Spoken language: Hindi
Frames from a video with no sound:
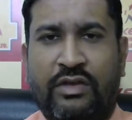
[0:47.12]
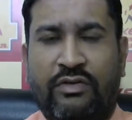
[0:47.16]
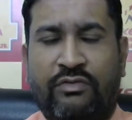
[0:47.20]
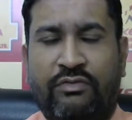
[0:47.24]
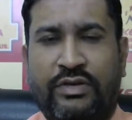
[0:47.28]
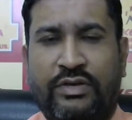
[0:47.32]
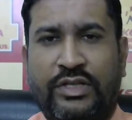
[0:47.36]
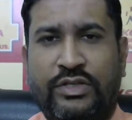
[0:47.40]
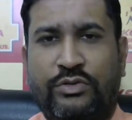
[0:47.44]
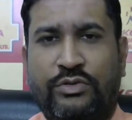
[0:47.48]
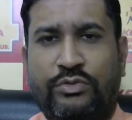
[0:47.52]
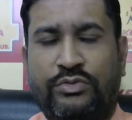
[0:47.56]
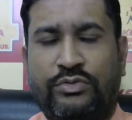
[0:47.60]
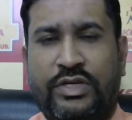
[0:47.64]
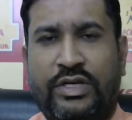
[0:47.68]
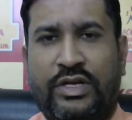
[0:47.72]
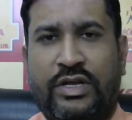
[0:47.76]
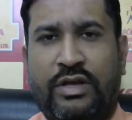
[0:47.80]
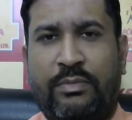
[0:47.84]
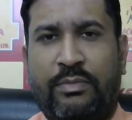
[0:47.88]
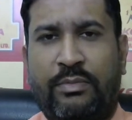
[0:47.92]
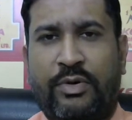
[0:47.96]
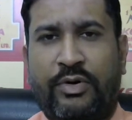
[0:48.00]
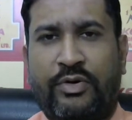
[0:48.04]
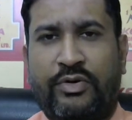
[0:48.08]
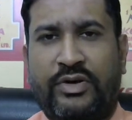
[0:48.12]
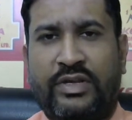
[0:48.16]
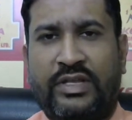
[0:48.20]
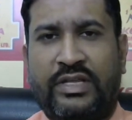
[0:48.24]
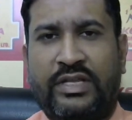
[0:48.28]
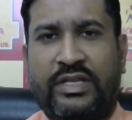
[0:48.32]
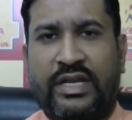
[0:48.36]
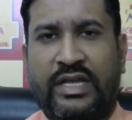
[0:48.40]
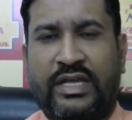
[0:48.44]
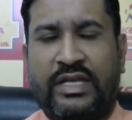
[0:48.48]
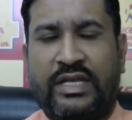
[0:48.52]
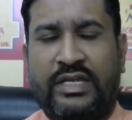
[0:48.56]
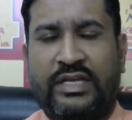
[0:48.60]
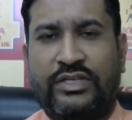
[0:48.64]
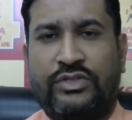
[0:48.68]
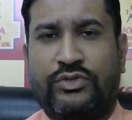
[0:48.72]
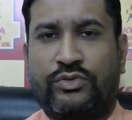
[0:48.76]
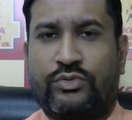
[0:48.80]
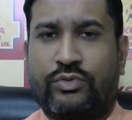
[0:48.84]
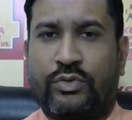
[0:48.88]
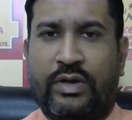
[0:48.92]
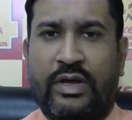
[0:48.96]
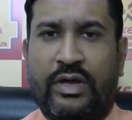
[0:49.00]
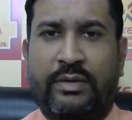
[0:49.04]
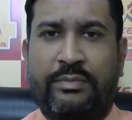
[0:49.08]
वहीं दूसरी कमोडिटी रहेगी
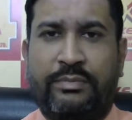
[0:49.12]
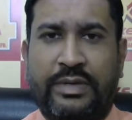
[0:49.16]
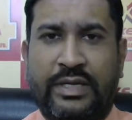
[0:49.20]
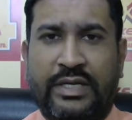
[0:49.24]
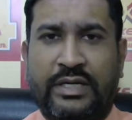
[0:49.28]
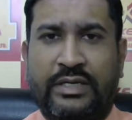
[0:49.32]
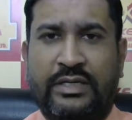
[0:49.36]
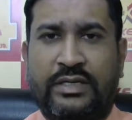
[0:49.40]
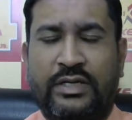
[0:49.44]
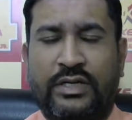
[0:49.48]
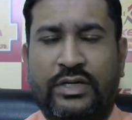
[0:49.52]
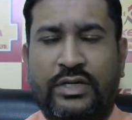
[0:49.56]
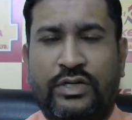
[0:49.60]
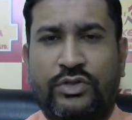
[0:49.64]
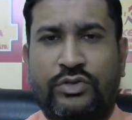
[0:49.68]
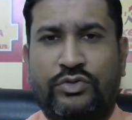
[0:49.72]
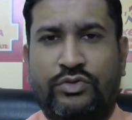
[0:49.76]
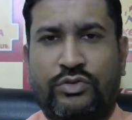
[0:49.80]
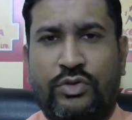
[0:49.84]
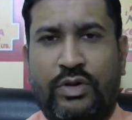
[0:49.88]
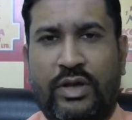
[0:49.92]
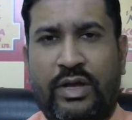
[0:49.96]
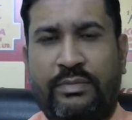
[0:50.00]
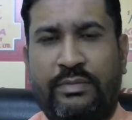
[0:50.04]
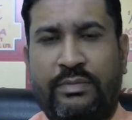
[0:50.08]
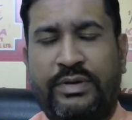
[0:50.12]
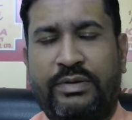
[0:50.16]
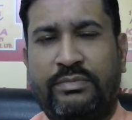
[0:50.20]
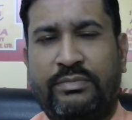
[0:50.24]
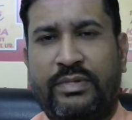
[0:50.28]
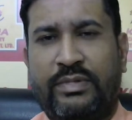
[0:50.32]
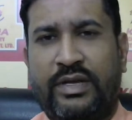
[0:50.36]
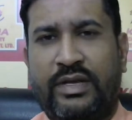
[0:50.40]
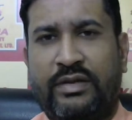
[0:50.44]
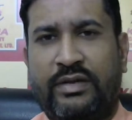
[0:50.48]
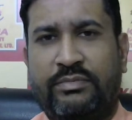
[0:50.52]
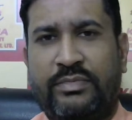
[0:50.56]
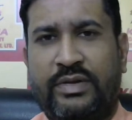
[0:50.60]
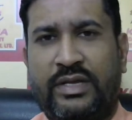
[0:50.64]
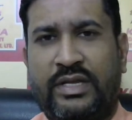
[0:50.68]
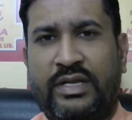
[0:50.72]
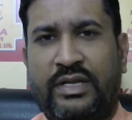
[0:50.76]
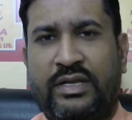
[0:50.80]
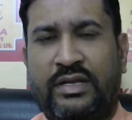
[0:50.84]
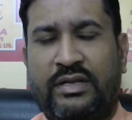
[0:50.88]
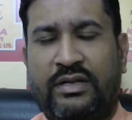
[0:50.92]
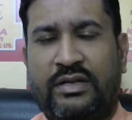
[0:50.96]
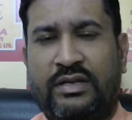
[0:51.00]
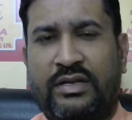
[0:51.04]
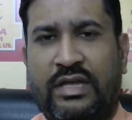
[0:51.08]
सोयाबीन सोयाबीन में हमने
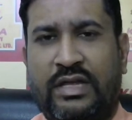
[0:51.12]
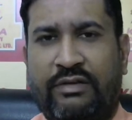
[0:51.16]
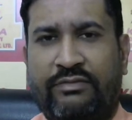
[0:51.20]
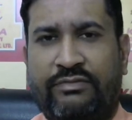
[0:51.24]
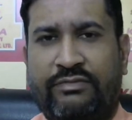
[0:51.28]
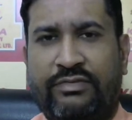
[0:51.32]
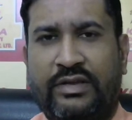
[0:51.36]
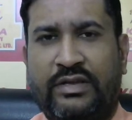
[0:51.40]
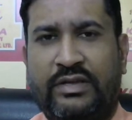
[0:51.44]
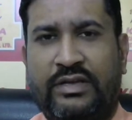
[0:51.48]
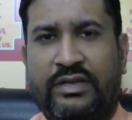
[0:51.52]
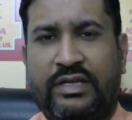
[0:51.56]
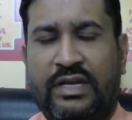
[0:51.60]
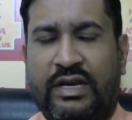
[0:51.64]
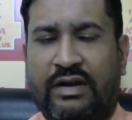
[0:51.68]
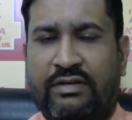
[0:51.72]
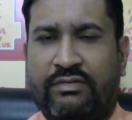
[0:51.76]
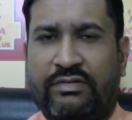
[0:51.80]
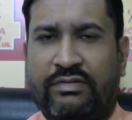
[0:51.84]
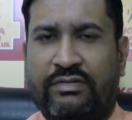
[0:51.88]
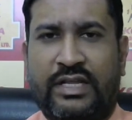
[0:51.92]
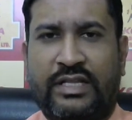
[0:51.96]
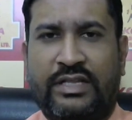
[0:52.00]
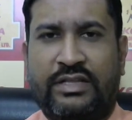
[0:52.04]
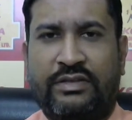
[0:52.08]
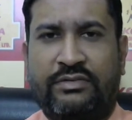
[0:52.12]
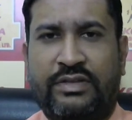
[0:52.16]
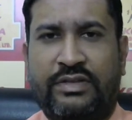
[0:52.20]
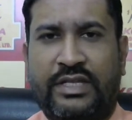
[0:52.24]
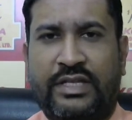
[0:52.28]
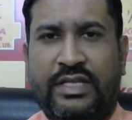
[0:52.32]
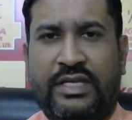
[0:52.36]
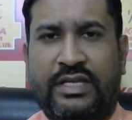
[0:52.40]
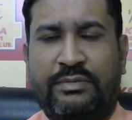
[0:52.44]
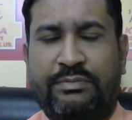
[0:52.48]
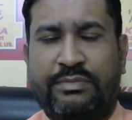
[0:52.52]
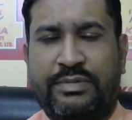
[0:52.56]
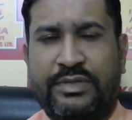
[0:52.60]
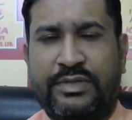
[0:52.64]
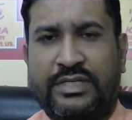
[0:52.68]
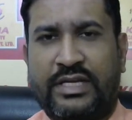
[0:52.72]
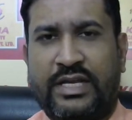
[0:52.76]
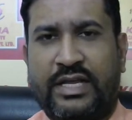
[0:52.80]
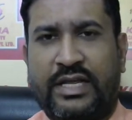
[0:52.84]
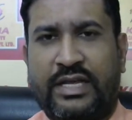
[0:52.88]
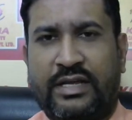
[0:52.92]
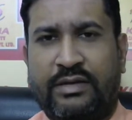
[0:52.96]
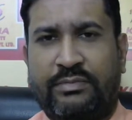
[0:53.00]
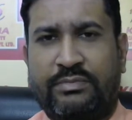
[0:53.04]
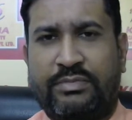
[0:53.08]
काफ़ी गिरावट आती हुई देखी
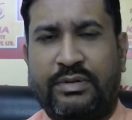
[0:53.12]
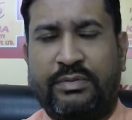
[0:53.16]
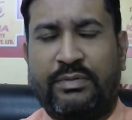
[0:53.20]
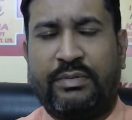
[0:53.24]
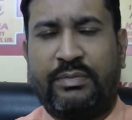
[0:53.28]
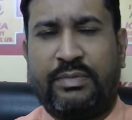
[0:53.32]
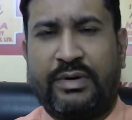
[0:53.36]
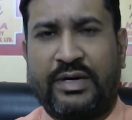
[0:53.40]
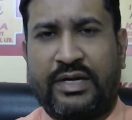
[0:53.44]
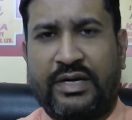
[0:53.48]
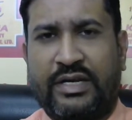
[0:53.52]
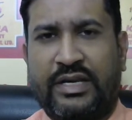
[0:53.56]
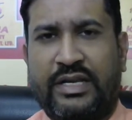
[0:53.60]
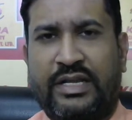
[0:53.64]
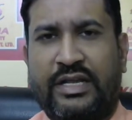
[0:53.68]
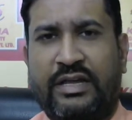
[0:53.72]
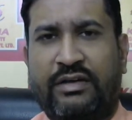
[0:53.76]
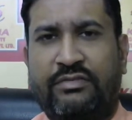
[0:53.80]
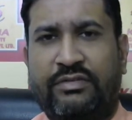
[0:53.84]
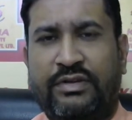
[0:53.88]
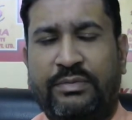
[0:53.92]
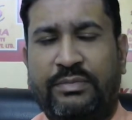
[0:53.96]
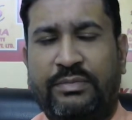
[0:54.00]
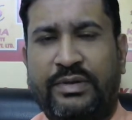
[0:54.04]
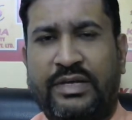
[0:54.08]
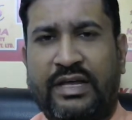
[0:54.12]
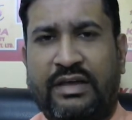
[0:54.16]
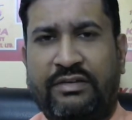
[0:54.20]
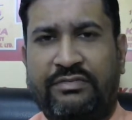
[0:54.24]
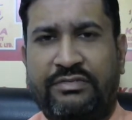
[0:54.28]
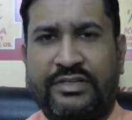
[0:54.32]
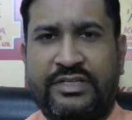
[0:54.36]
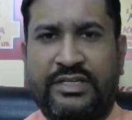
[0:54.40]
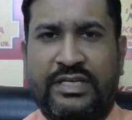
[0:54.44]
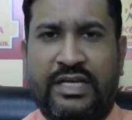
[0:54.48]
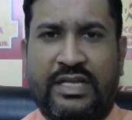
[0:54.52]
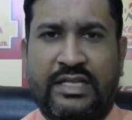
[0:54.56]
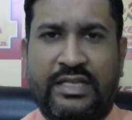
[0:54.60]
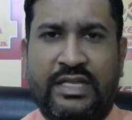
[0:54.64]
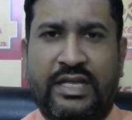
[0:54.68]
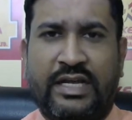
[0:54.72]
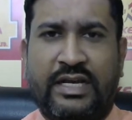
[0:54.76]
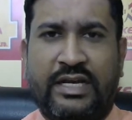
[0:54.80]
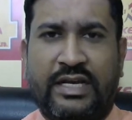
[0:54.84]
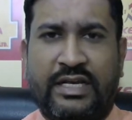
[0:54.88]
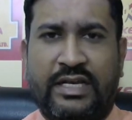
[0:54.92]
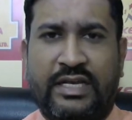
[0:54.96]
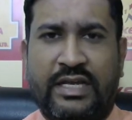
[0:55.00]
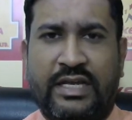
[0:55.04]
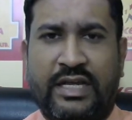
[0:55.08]
पिछले एक हफ्ते में बट रिकवरी भी काफ़ी शानदार
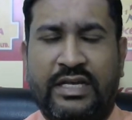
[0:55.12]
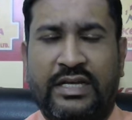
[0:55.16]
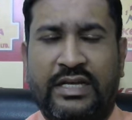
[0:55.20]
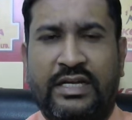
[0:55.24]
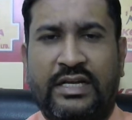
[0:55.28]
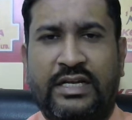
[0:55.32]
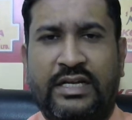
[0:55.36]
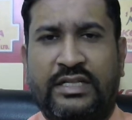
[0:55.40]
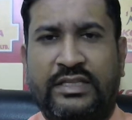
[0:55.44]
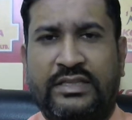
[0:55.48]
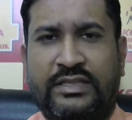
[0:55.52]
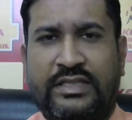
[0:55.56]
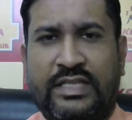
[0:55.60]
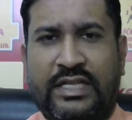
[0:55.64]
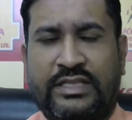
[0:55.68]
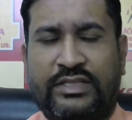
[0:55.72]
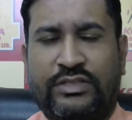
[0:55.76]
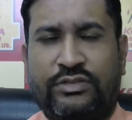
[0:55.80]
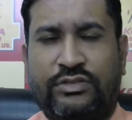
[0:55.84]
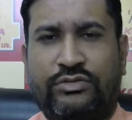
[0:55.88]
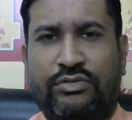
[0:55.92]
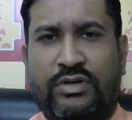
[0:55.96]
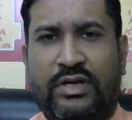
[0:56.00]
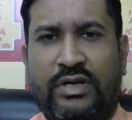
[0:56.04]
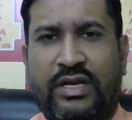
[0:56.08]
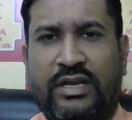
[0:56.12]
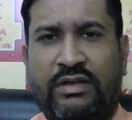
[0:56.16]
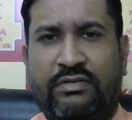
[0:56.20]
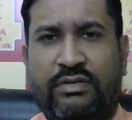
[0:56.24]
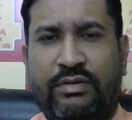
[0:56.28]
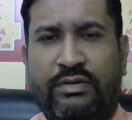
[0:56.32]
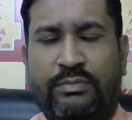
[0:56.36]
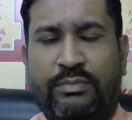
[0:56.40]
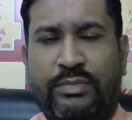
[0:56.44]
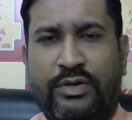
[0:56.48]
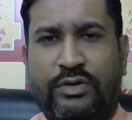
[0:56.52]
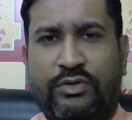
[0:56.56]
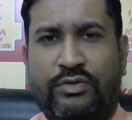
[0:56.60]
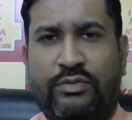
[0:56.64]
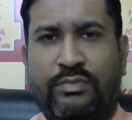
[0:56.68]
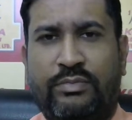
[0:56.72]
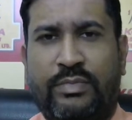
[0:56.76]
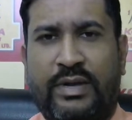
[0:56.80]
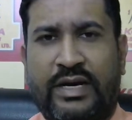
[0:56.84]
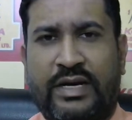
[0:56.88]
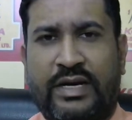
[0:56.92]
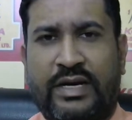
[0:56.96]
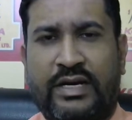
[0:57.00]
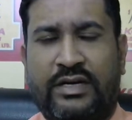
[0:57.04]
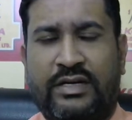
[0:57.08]
रही है 3300 का लेवल बिल्कुल
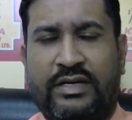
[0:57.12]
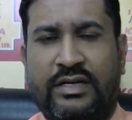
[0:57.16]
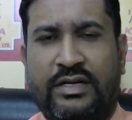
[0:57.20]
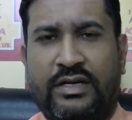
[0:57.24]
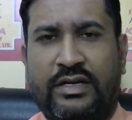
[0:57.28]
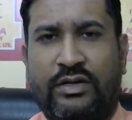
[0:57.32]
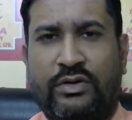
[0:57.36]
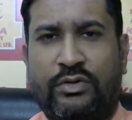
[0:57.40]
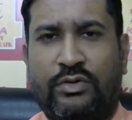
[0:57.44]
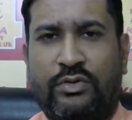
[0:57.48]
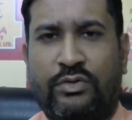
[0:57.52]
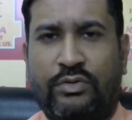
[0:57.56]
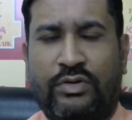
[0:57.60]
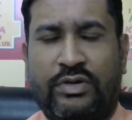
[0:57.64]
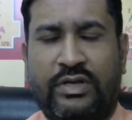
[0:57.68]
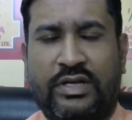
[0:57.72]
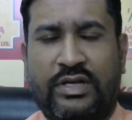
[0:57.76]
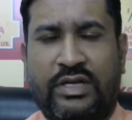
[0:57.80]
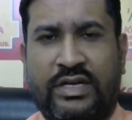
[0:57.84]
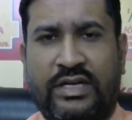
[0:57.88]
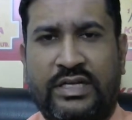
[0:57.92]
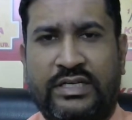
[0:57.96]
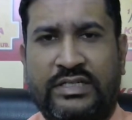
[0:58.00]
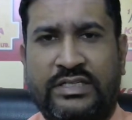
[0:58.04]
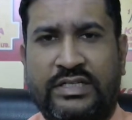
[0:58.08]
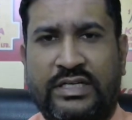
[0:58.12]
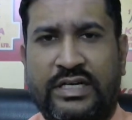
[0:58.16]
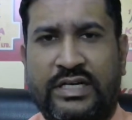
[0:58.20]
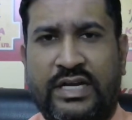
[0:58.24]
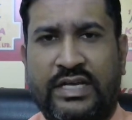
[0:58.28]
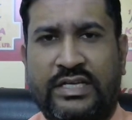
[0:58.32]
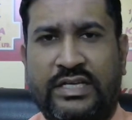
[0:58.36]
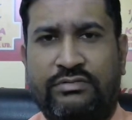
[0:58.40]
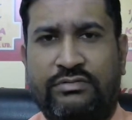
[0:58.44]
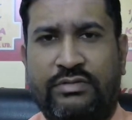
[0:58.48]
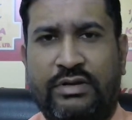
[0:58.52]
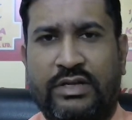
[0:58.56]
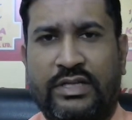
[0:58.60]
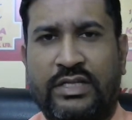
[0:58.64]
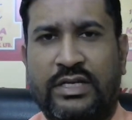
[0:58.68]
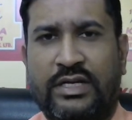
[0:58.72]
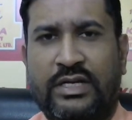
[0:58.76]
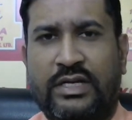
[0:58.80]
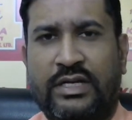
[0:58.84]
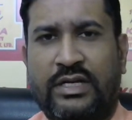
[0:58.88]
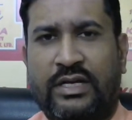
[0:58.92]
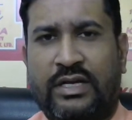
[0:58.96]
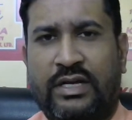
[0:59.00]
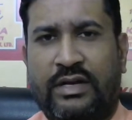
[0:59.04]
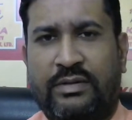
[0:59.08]
मार्केट होल्ड करके चल रहा है इस वक्त
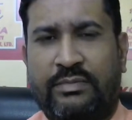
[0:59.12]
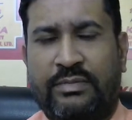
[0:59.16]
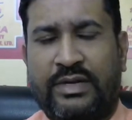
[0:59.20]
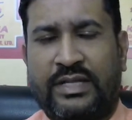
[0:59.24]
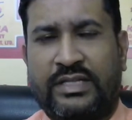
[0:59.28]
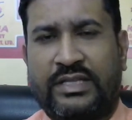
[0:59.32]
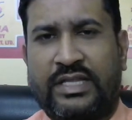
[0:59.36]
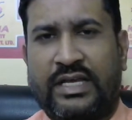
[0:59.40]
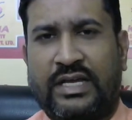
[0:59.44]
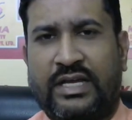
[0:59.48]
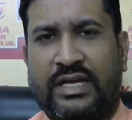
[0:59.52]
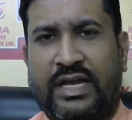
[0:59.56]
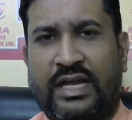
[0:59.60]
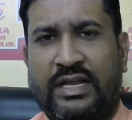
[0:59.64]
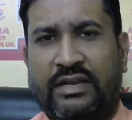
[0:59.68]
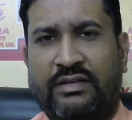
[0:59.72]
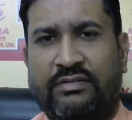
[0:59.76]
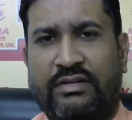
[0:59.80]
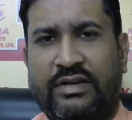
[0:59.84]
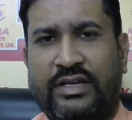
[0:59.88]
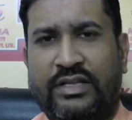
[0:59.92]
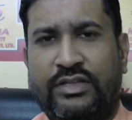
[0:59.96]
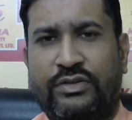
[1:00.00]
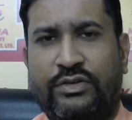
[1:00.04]
हमें लगता है आने वाले